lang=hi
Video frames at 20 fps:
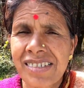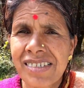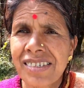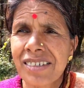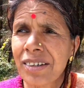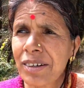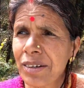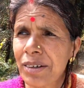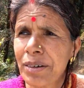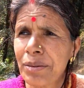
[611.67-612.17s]

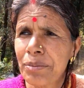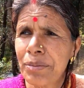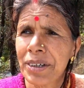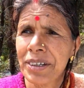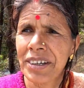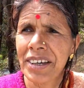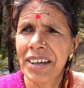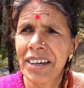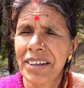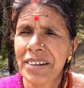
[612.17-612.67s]
ठीक है
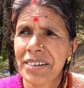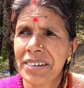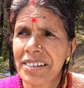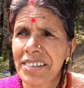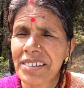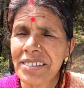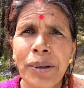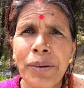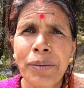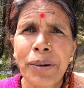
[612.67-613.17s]
बढ़िया
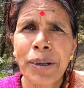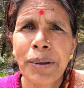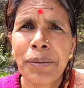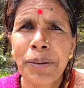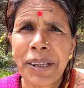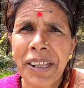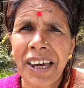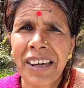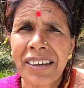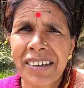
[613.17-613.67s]
रहो बहुत
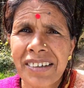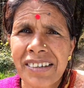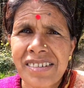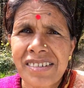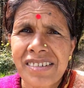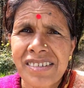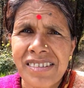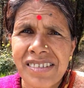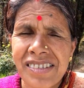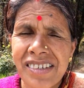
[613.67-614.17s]
बहुत बधाई है